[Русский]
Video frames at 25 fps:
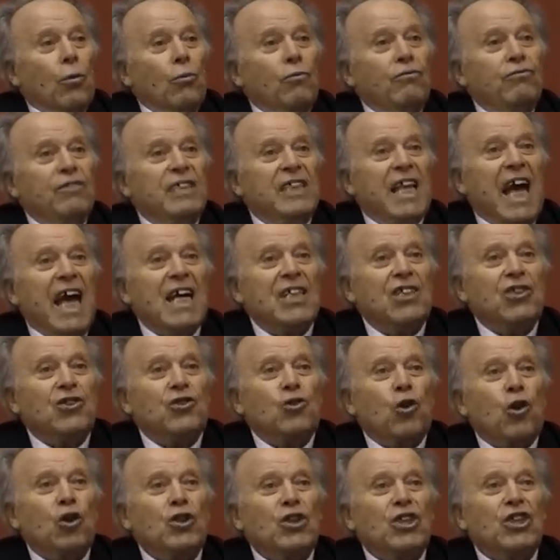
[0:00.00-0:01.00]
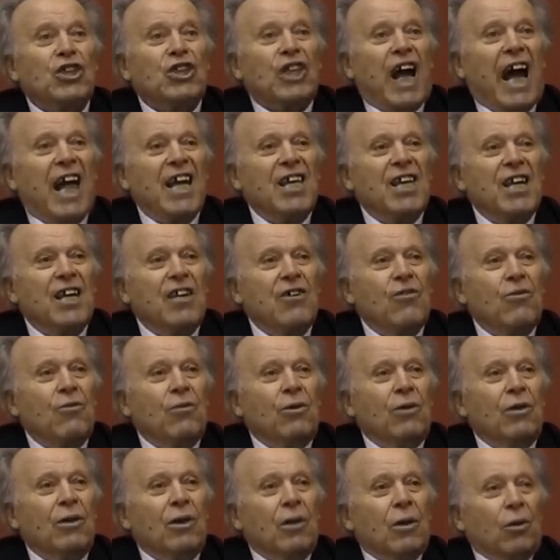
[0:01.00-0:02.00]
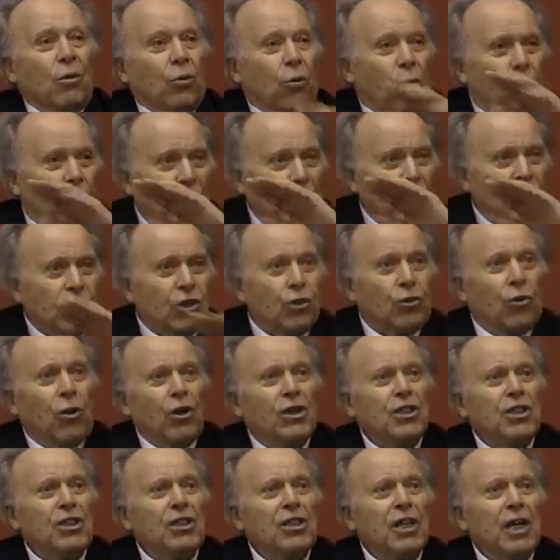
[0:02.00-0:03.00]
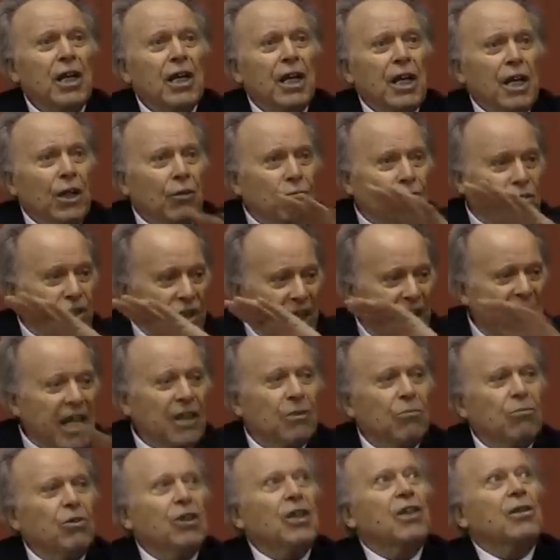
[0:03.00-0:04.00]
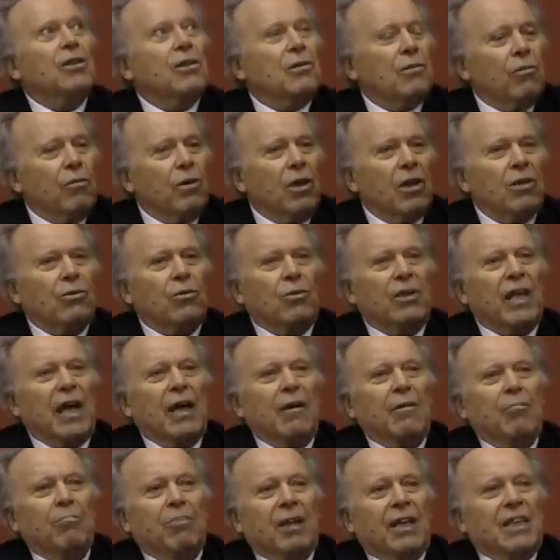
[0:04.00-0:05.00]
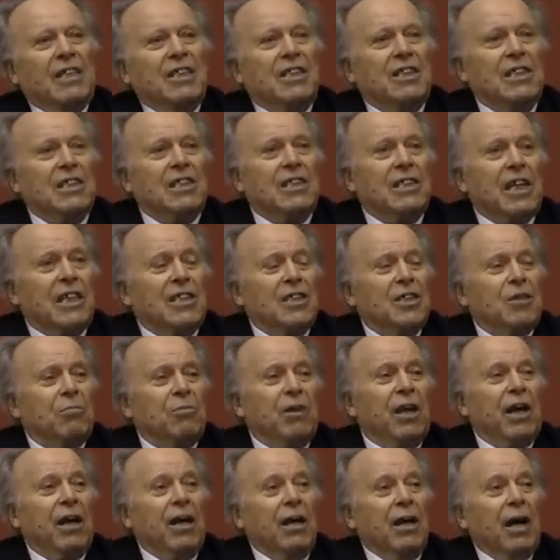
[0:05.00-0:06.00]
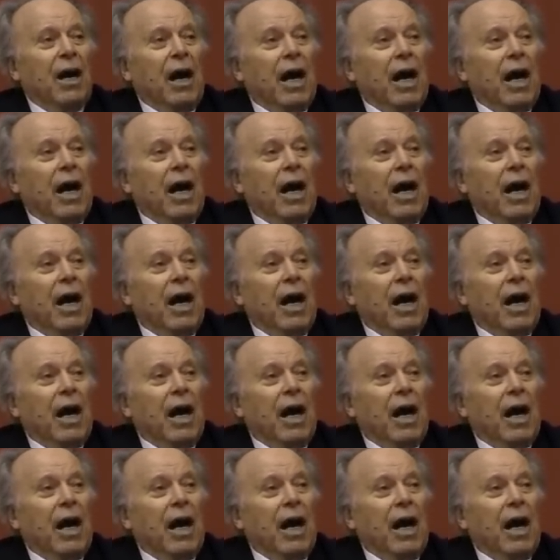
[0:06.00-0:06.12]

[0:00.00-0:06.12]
все сожжению уничтожить и в жертву их его туда принести, значит, не.